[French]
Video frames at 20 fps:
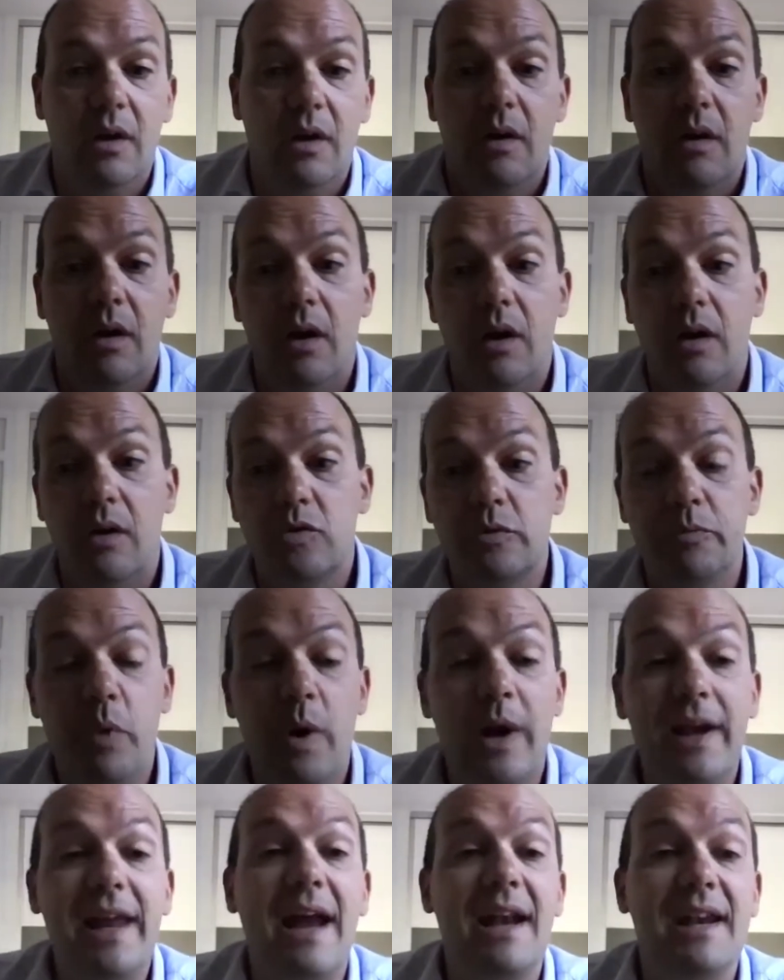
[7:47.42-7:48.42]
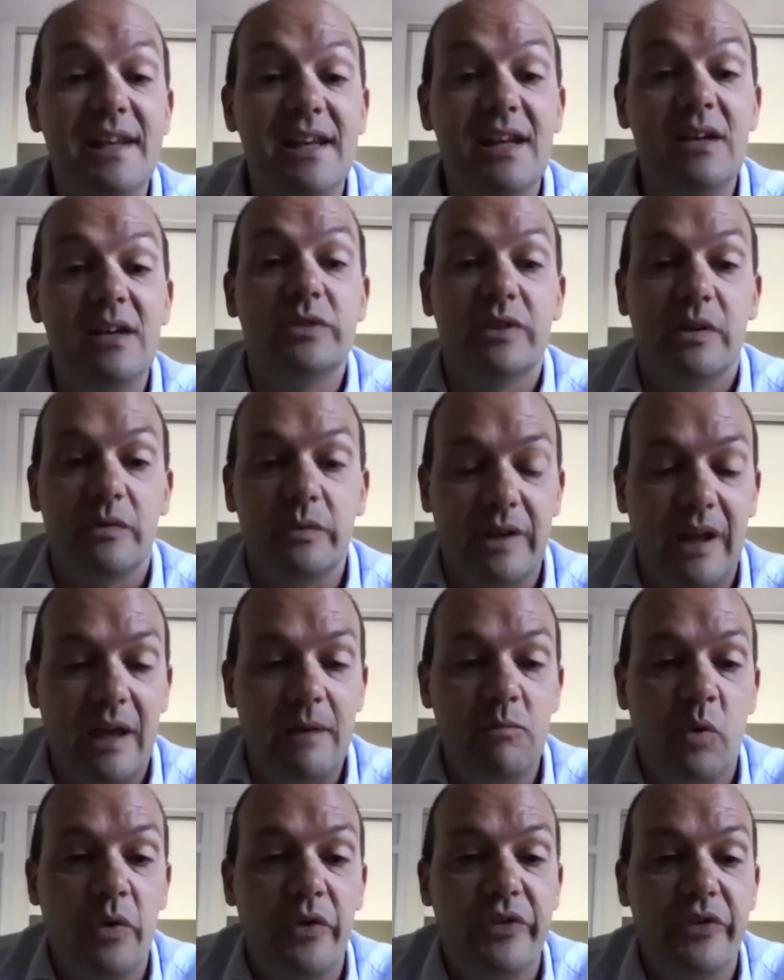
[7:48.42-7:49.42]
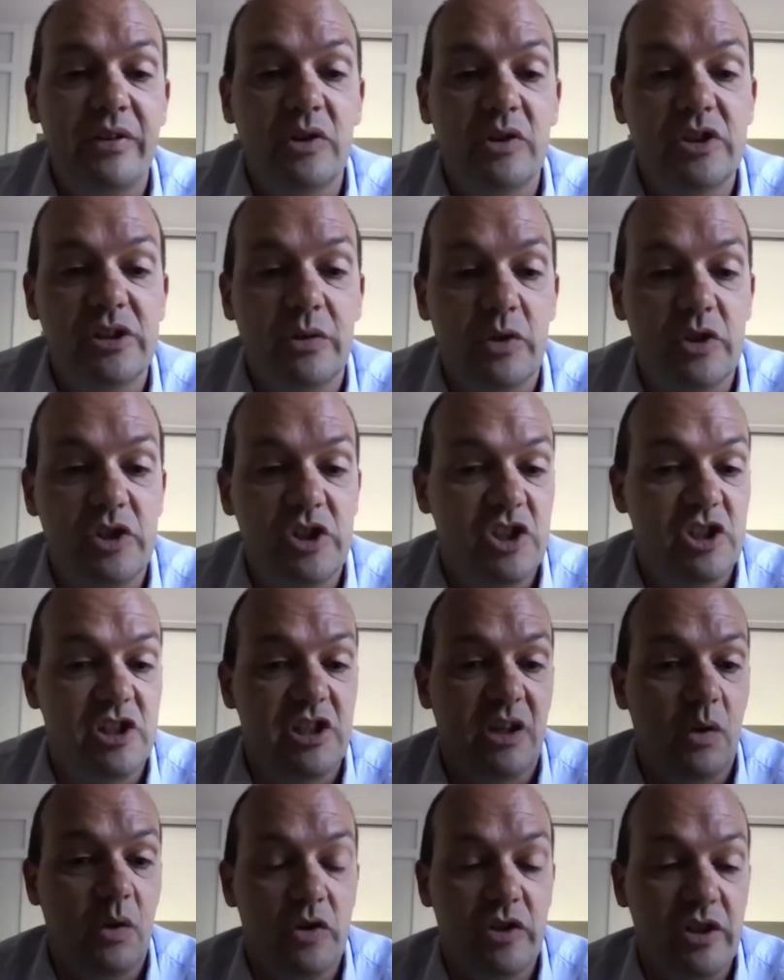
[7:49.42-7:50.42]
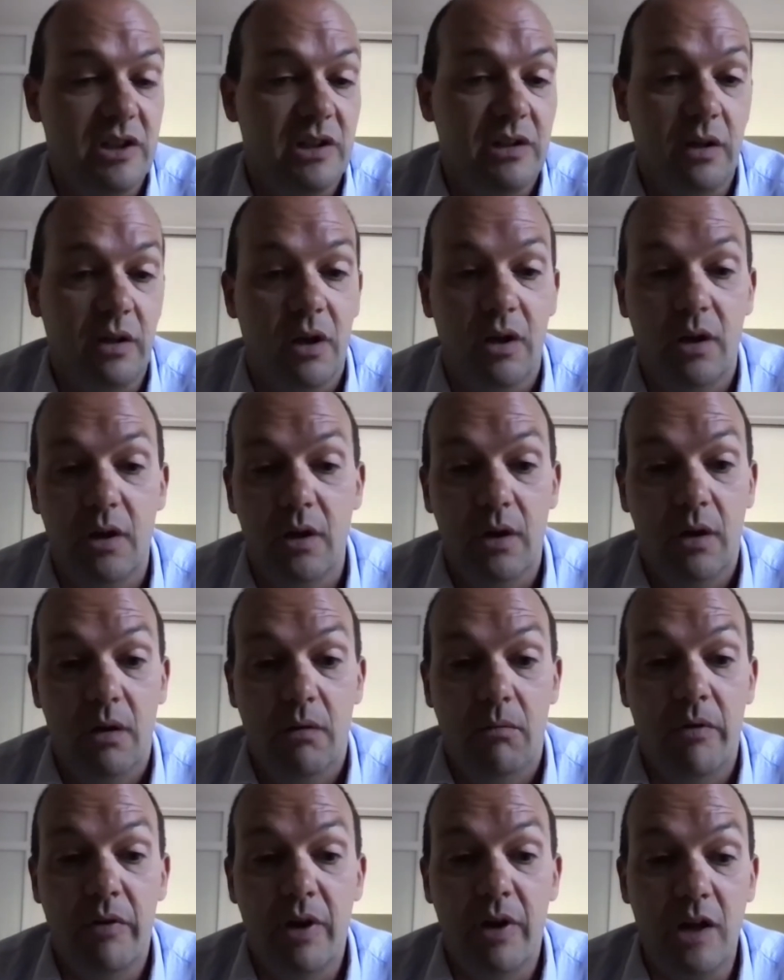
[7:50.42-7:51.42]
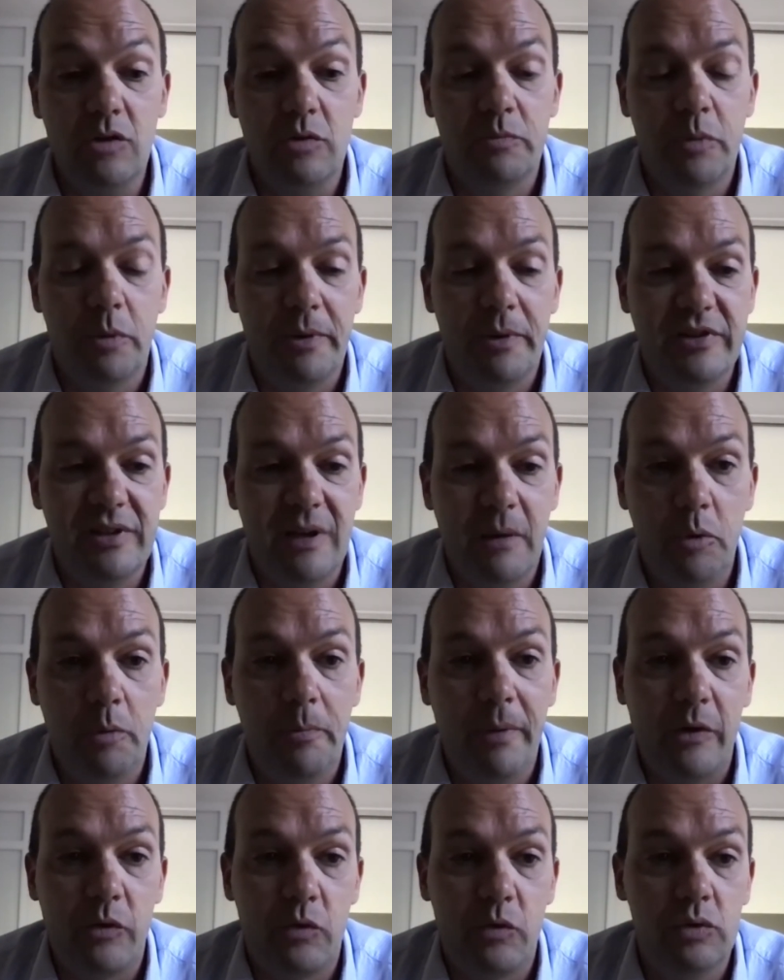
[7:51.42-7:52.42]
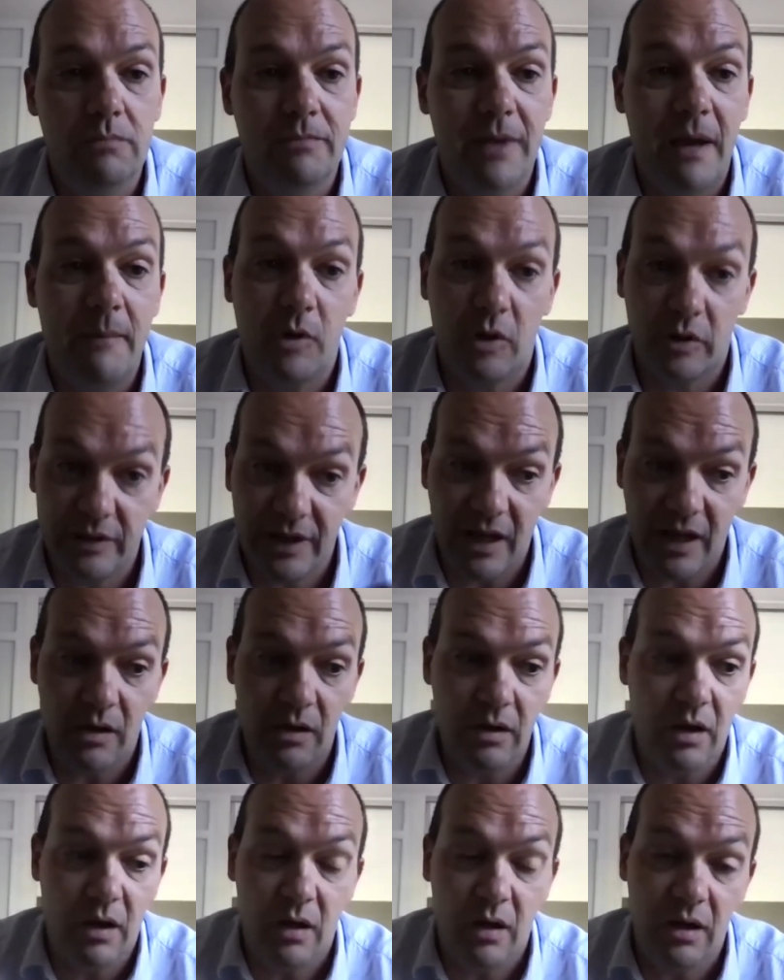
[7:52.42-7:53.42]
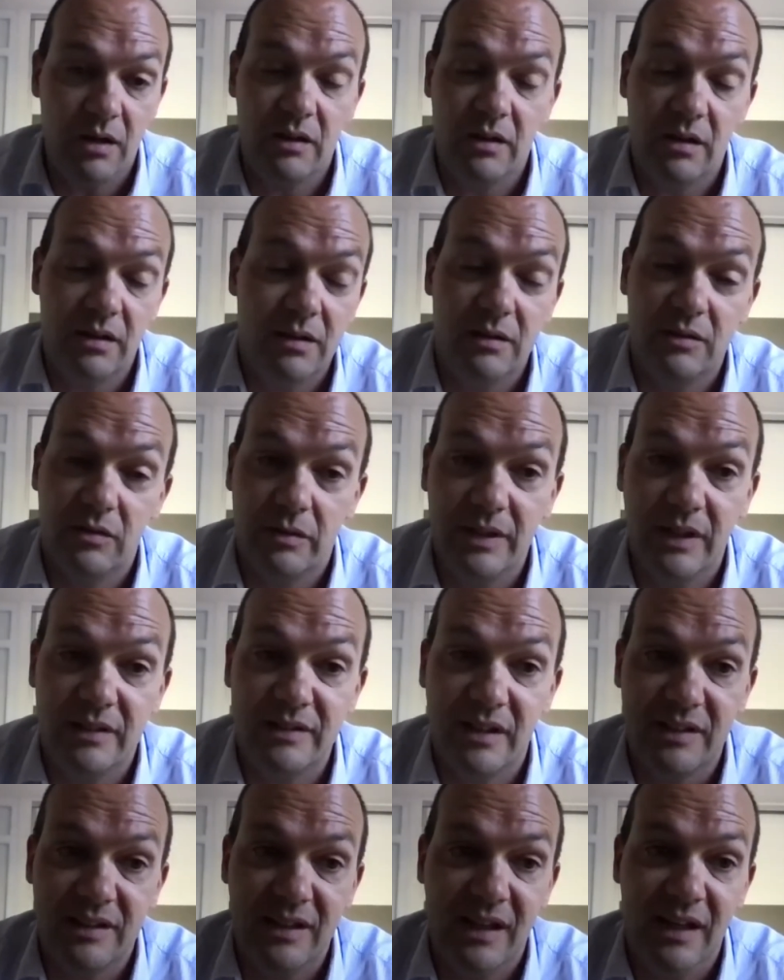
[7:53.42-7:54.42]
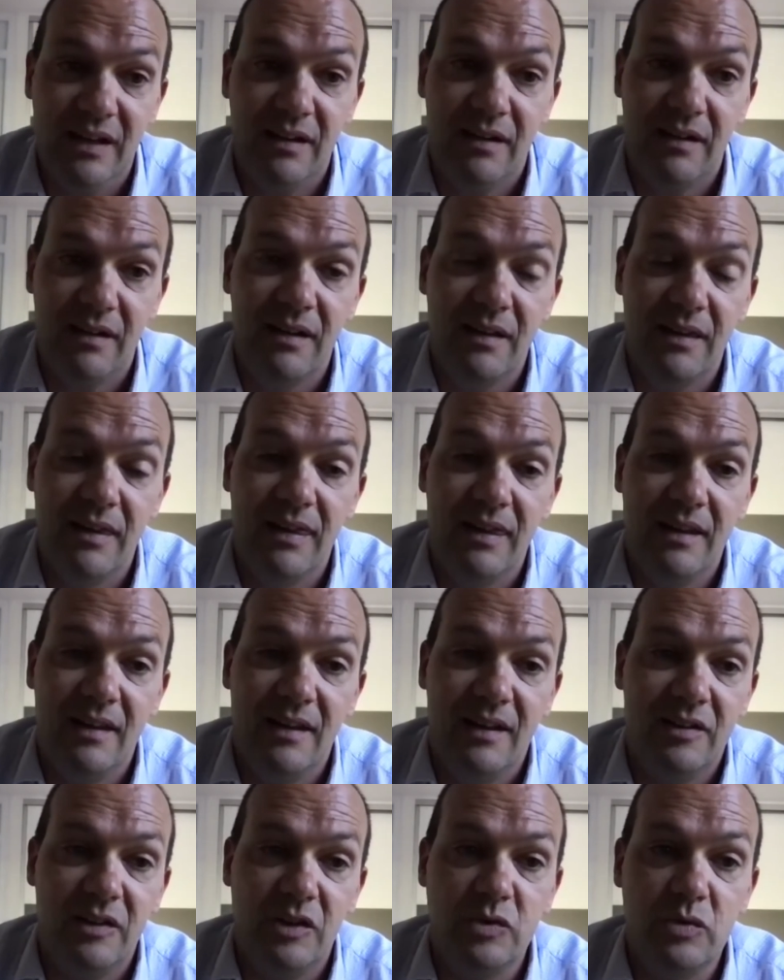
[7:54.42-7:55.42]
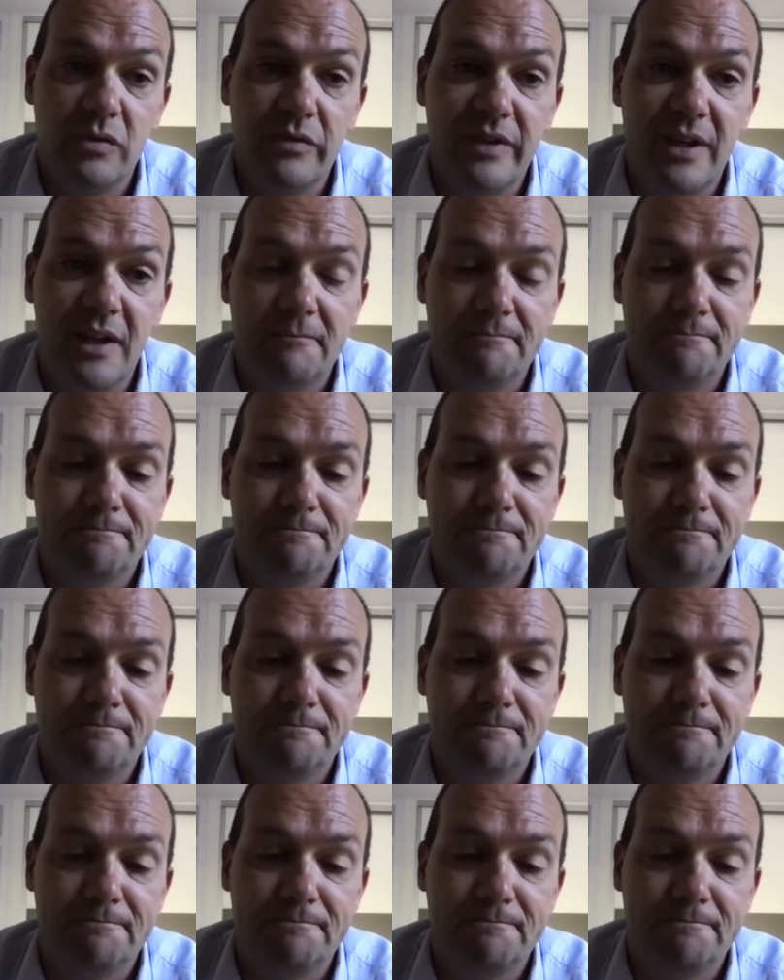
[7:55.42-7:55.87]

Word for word: Euh, tu peux aller à Lille où c'est très bon aussi en chirurgie gynécologique. Bon, voilà, tu peux passer un peu partout, même quand tu as euh, ton internat euh, dans une ville.